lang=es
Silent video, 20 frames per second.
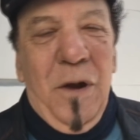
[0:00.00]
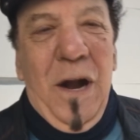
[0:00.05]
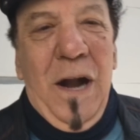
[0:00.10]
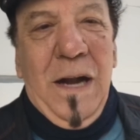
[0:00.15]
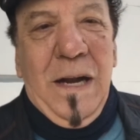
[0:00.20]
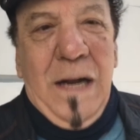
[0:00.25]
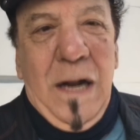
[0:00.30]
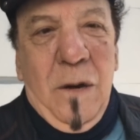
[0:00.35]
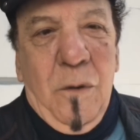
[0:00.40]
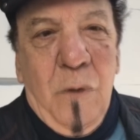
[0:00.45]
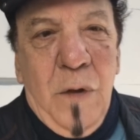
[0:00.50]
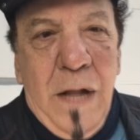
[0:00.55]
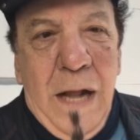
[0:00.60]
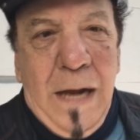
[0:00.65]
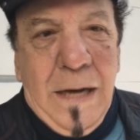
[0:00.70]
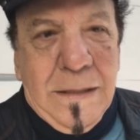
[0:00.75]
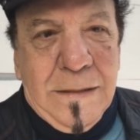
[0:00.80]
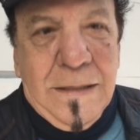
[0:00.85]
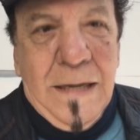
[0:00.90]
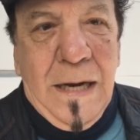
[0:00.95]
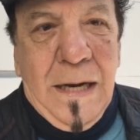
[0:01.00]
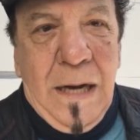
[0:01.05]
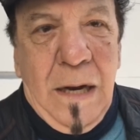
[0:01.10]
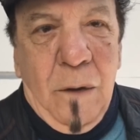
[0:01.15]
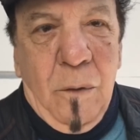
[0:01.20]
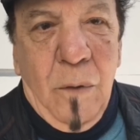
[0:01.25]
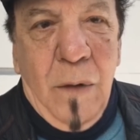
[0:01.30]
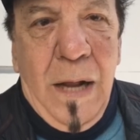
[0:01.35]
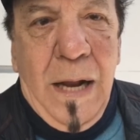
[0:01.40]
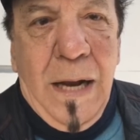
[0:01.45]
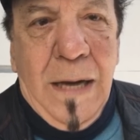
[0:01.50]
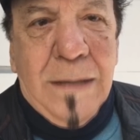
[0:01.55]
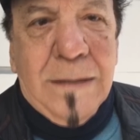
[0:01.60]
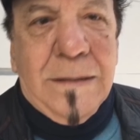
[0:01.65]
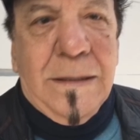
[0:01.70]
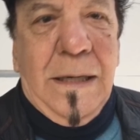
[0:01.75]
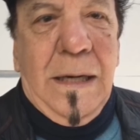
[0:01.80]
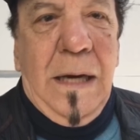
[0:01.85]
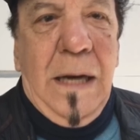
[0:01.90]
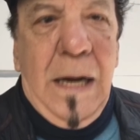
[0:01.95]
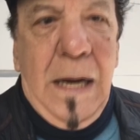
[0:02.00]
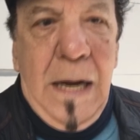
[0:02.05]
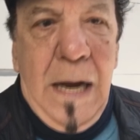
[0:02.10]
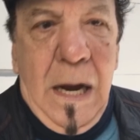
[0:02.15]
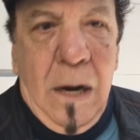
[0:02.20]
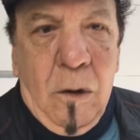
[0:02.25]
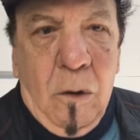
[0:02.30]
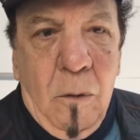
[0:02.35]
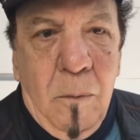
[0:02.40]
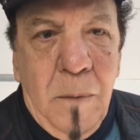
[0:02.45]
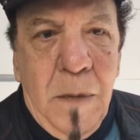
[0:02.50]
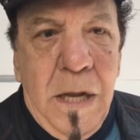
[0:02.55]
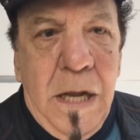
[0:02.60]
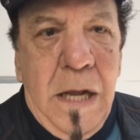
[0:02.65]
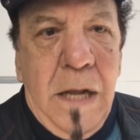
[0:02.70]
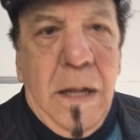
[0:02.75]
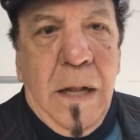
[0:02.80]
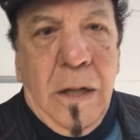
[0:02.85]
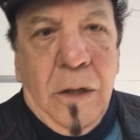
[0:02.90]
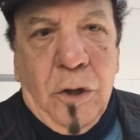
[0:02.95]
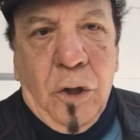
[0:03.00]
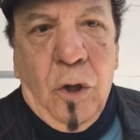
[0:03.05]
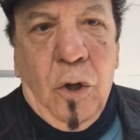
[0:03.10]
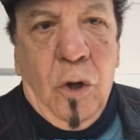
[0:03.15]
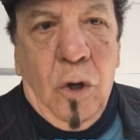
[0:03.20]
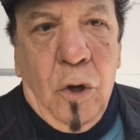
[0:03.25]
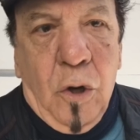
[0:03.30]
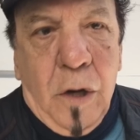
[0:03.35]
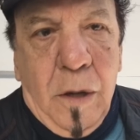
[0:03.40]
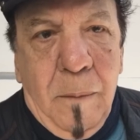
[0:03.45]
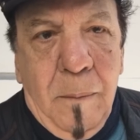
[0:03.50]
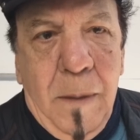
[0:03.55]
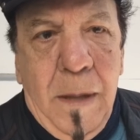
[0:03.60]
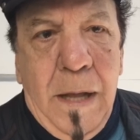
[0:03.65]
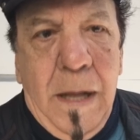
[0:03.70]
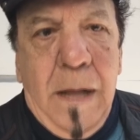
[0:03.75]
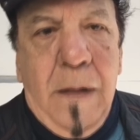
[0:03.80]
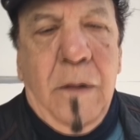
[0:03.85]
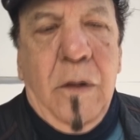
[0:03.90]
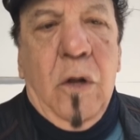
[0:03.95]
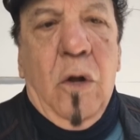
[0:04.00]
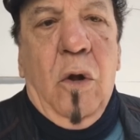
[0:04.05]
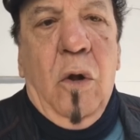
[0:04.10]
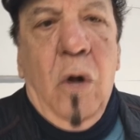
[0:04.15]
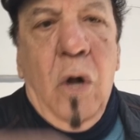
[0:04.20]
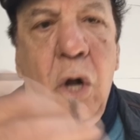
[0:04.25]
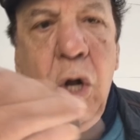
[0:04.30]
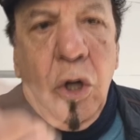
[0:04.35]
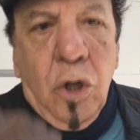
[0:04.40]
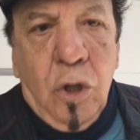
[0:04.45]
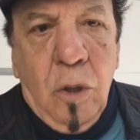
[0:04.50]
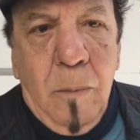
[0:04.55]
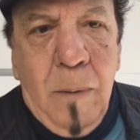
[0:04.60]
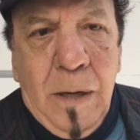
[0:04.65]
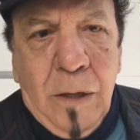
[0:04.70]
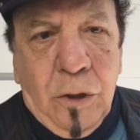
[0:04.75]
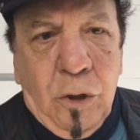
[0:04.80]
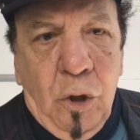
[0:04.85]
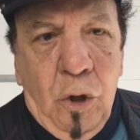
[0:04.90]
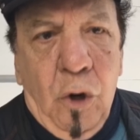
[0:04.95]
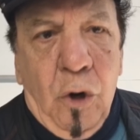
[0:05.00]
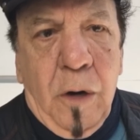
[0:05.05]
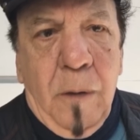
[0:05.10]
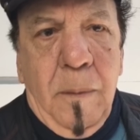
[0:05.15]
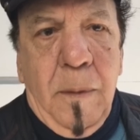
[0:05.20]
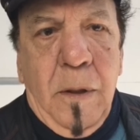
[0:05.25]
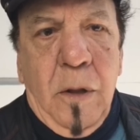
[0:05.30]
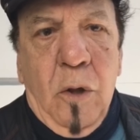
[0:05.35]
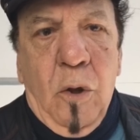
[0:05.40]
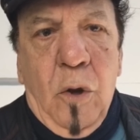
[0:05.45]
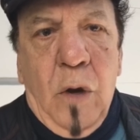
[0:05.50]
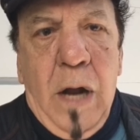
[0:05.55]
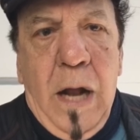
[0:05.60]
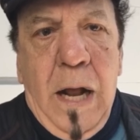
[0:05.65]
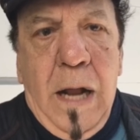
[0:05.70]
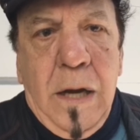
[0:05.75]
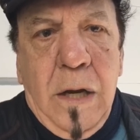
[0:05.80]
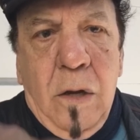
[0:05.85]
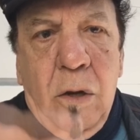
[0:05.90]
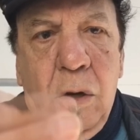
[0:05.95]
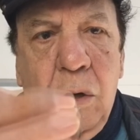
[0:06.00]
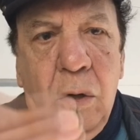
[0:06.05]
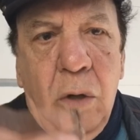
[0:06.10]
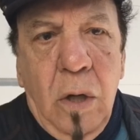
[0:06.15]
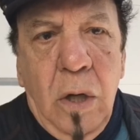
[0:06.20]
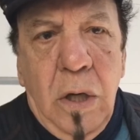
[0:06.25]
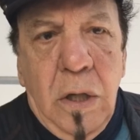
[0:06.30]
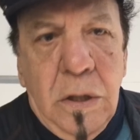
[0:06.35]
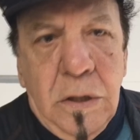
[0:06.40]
Pero hay que cuidarse, hay que cuidarse en las comidas, en todos los remedios, tomar todos los remedios horarios.